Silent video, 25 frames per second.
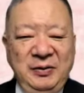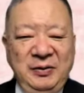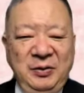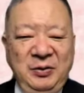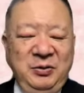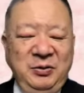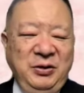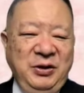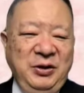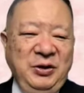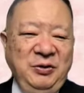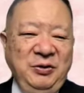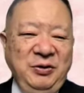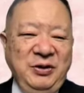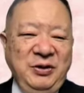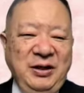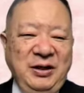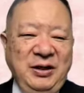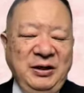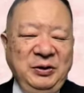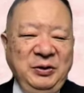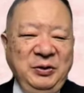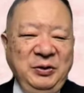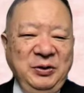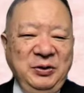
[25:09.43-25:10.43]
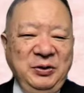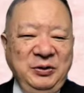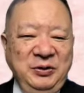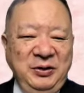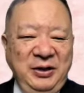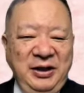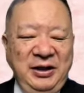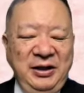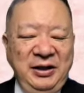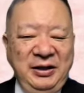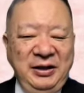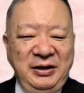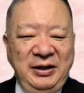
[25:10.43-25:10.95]
小栗旬さんがどういう
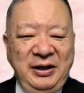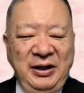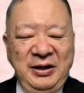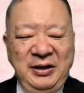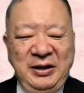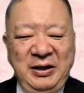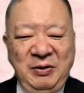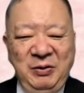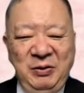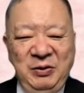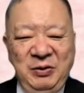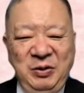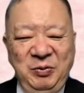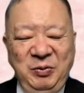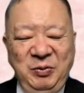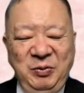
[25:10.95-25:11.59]
ね、経験を積